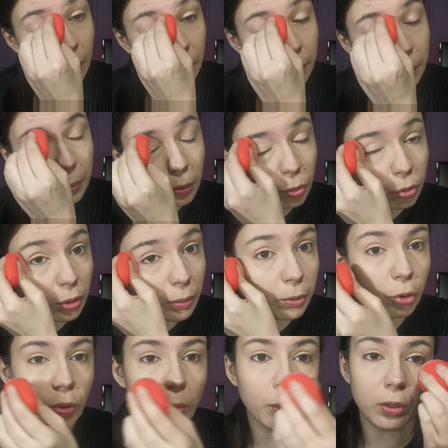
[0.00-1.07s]
per un
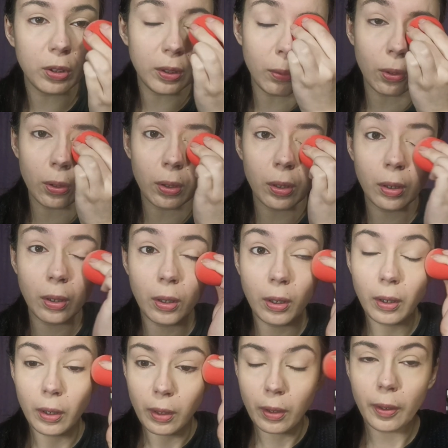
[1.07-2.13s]
semplice motivo.
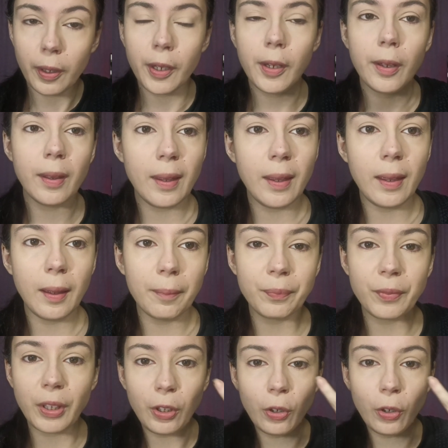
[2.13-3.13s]
E io